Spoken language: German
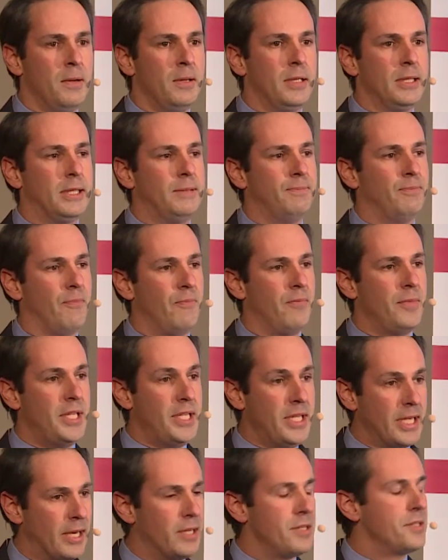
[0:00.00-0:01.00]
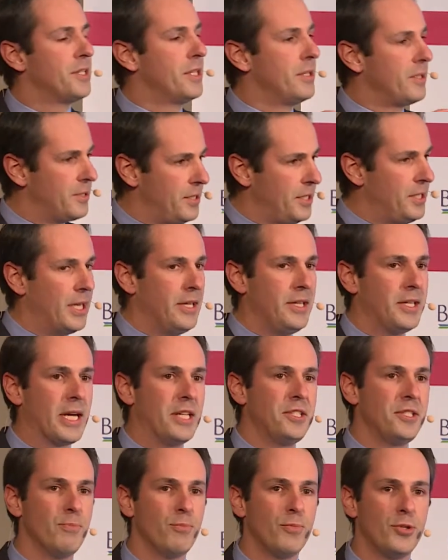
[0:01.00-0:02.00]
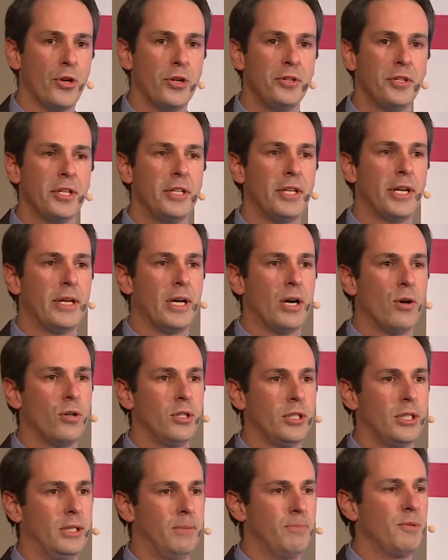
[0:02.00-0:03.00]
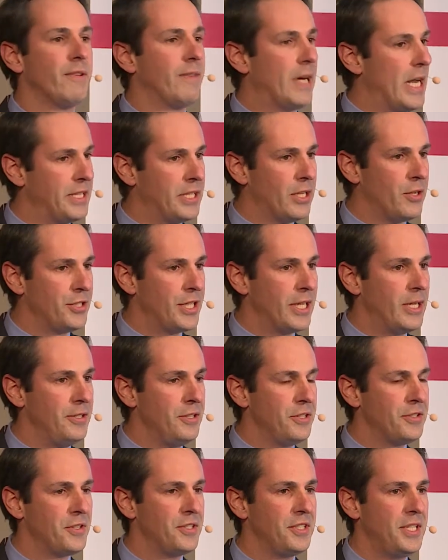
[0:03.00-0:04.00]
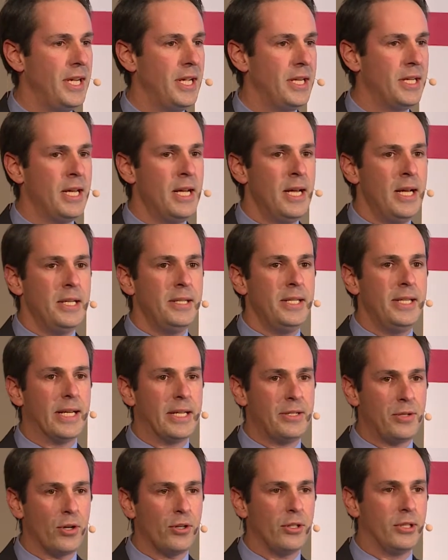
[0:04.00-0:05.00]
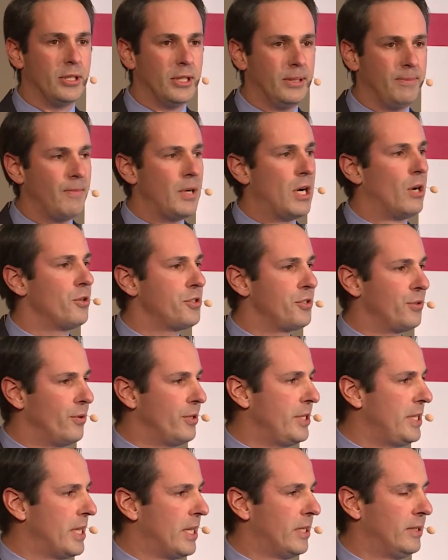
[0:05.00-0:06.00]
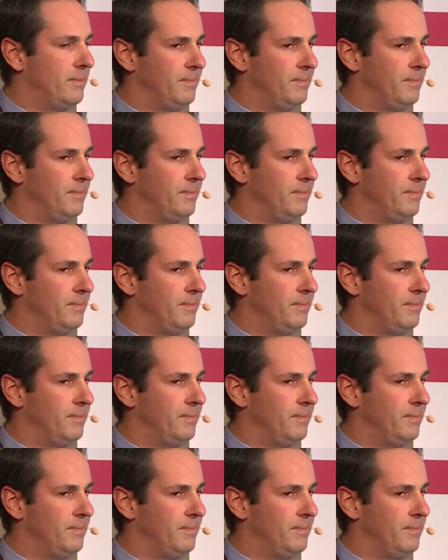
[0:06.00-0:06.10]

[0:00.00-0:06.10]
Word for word: Ähm, hier sind sicherlich ganz im Besonderen dann auch äh, Privathaushalte zu sehen, die dann doch ähm, auch so ihr